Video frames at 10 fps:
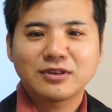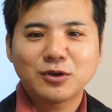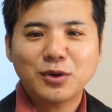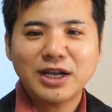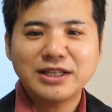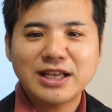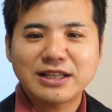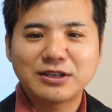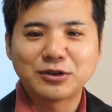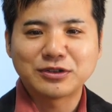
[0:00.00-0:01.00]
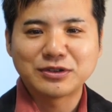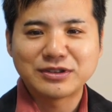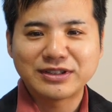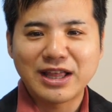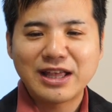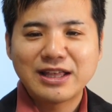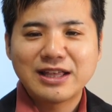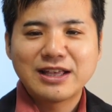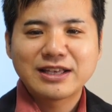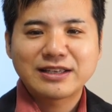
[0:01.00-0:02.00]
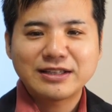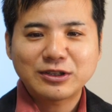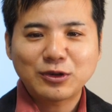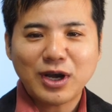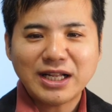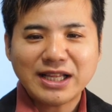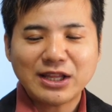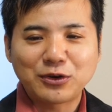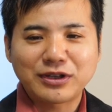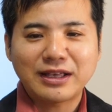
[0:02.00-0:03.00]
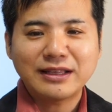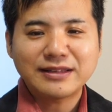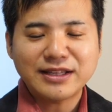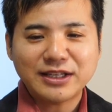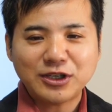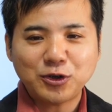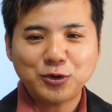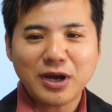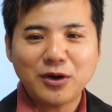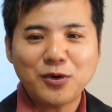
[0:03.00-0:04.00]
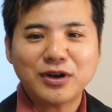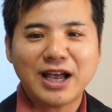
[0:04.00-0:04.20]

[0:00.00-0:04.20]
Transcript: 障害年金を通じてきっとあなたの経済的不安を